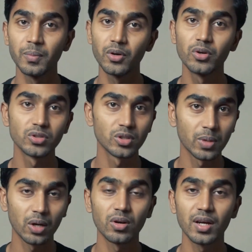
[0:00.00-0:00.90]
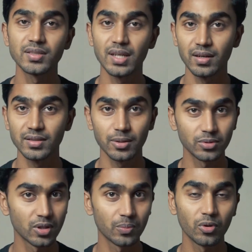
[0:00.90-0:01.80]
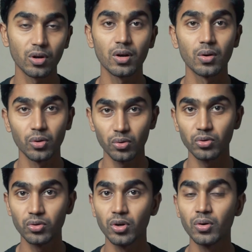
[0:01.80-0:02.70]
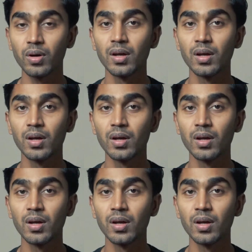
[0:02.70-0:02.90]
ভিডিওটি যদি ভালো লাগে চ্যানেলটি সাবস্ক্রাইব করার অনুরোধ রইল